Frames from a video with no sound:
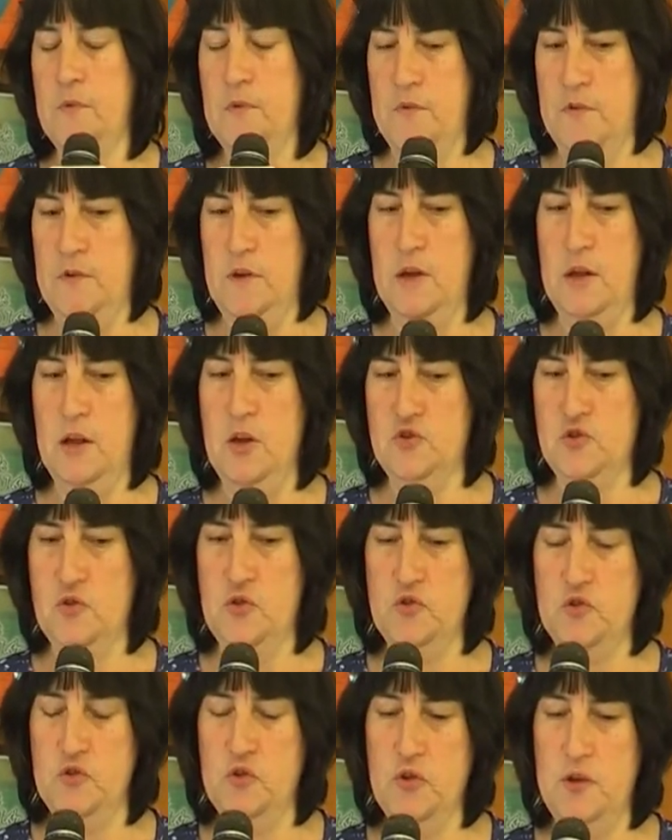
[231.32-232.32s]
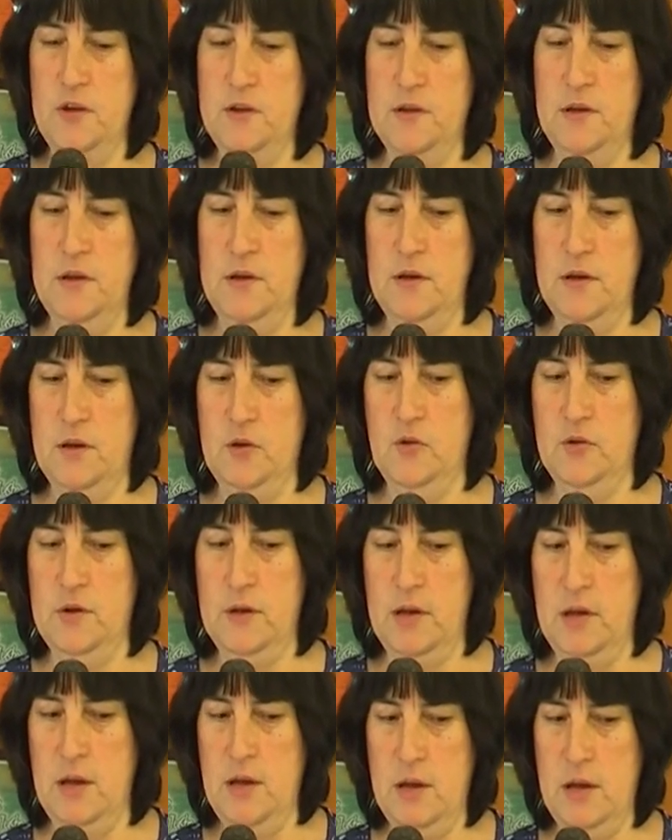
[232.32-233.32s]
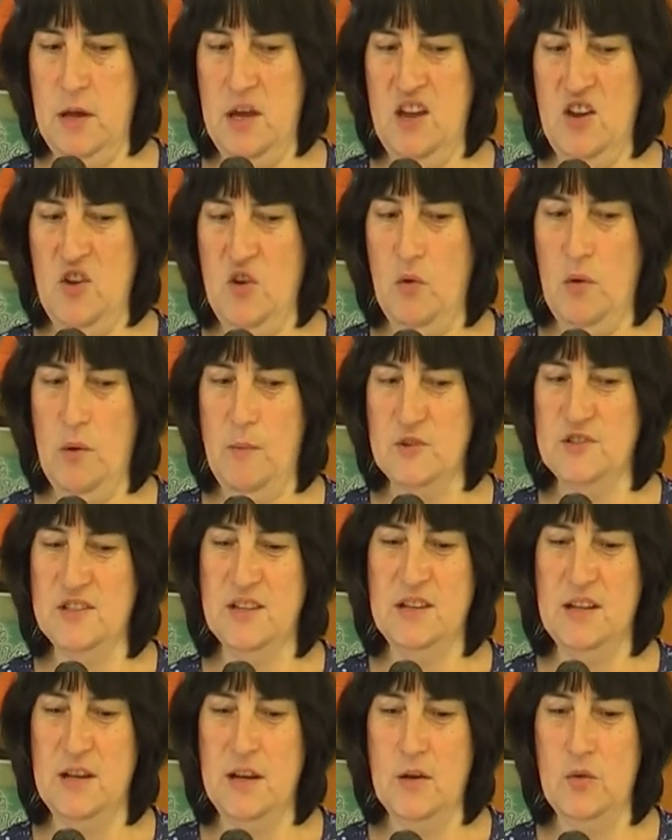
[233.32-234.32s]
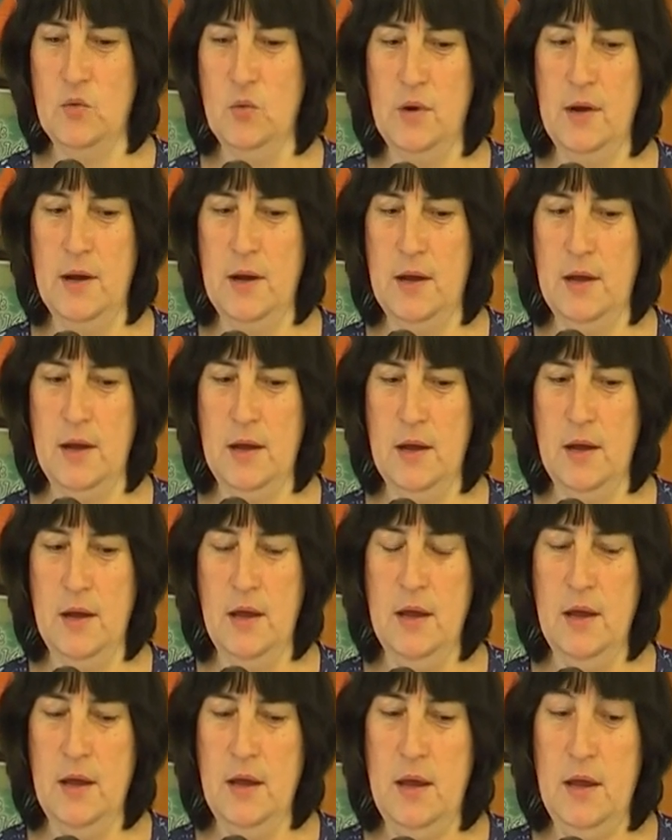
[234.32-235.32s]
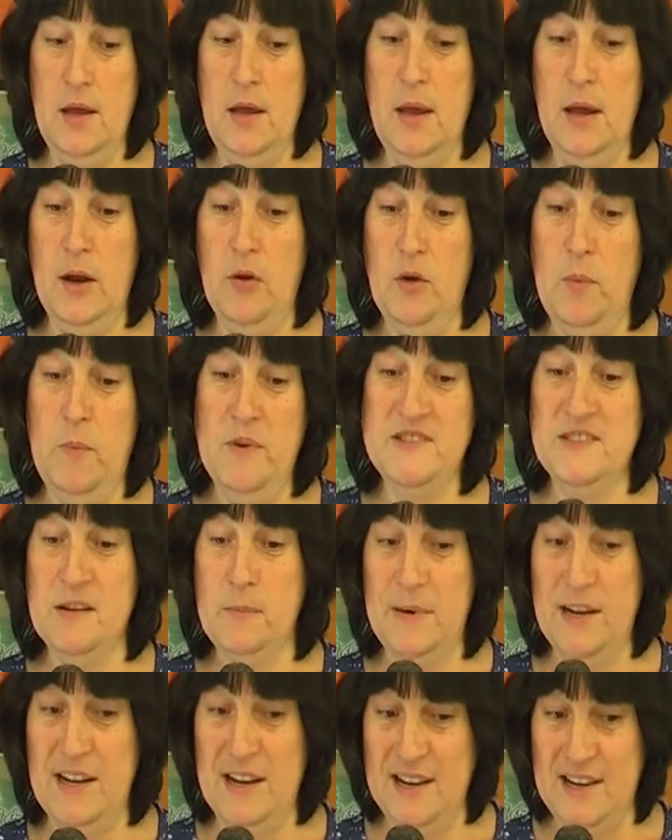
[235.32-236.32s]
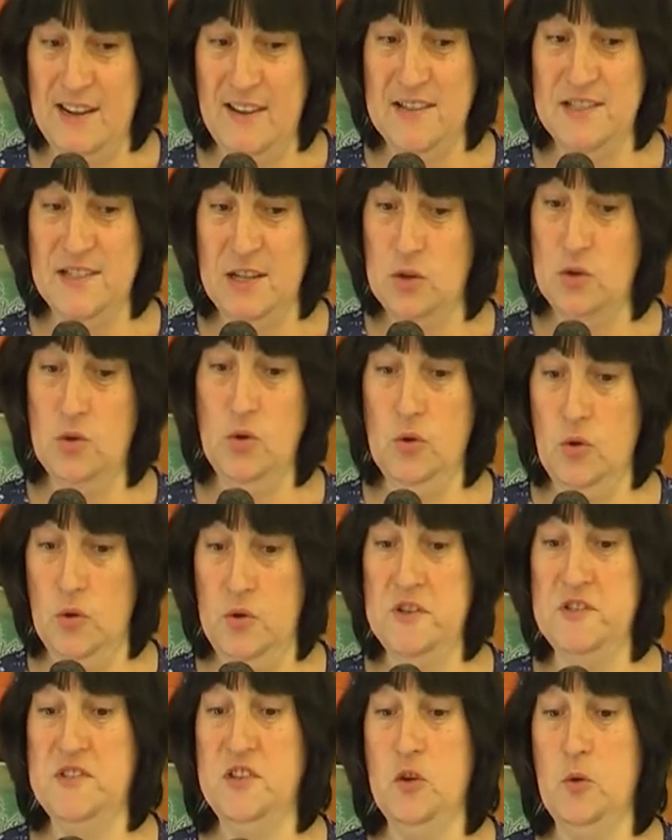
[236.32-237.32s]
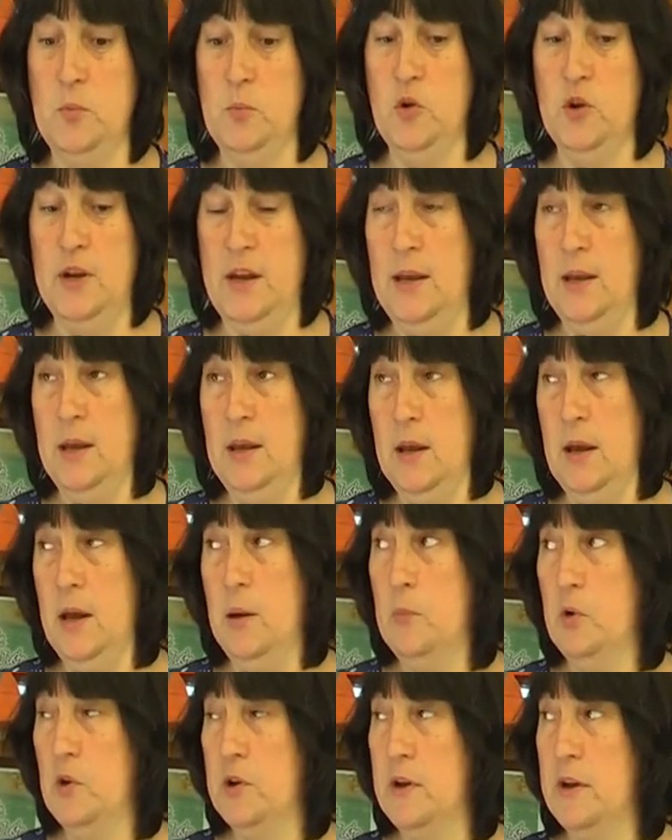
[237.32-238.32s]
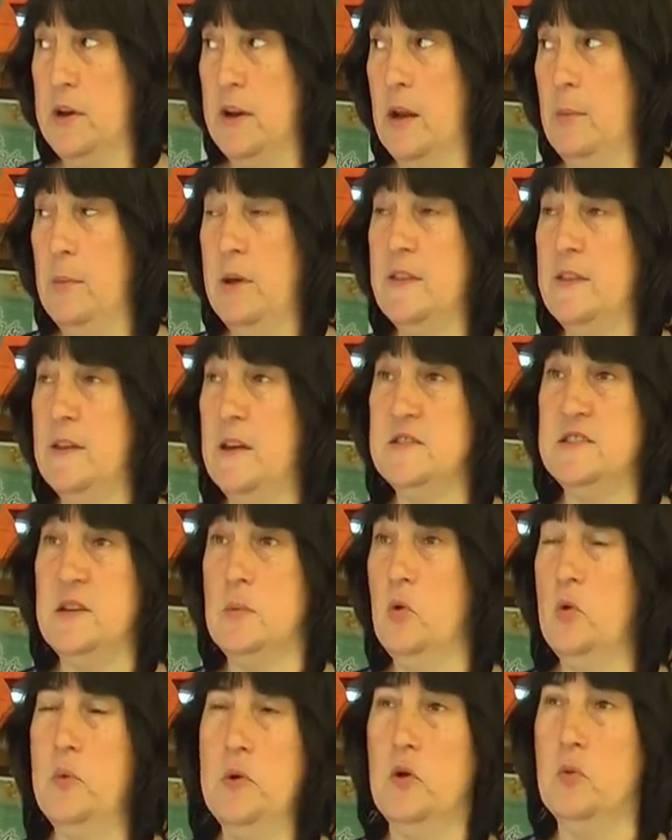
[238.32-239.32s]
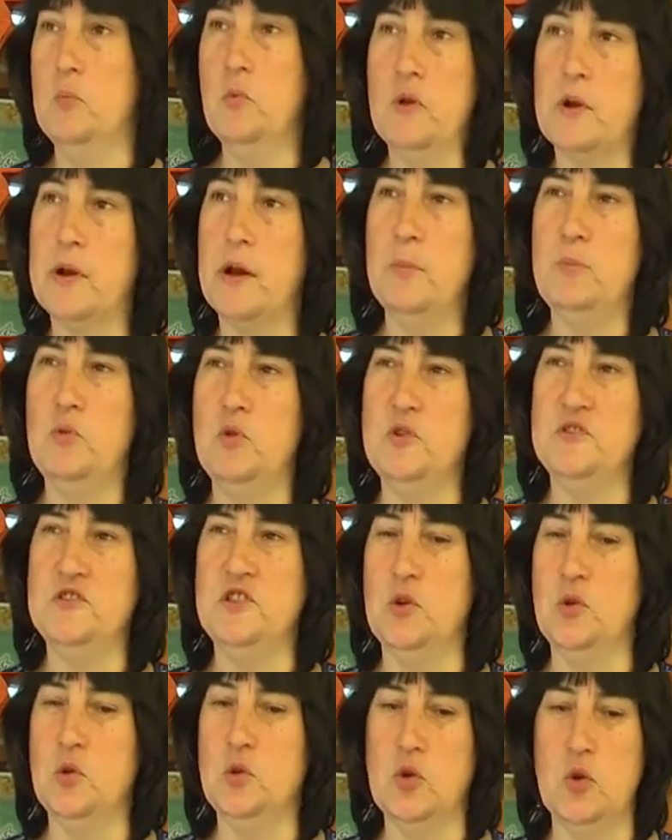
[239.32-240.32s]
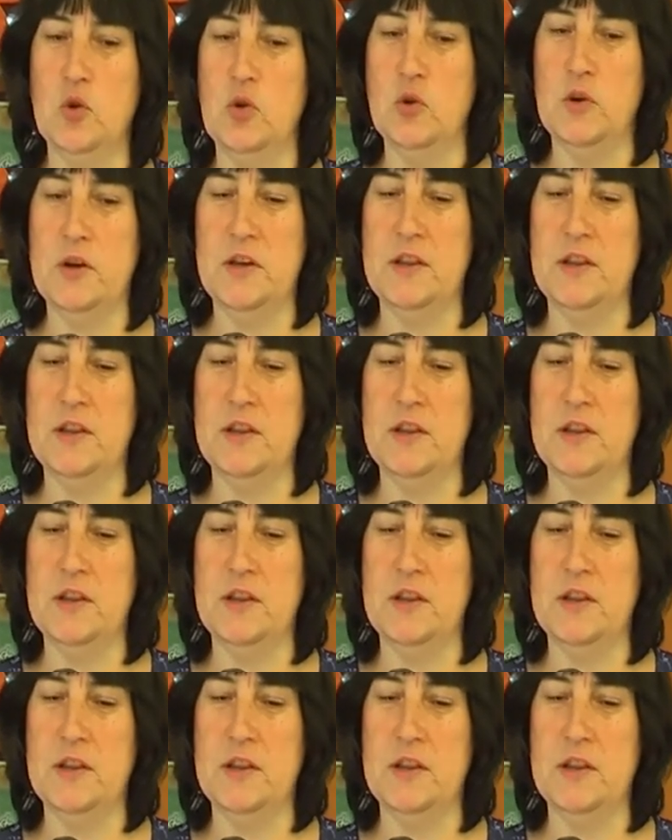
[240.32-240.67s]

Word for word: Sí, en eso nosotros este, creo que no vamos a tener nunca eh, algo especial para agradecer todo lo que hicieron por él, porque realmente se movieron muy rápido, hicieron todo lo que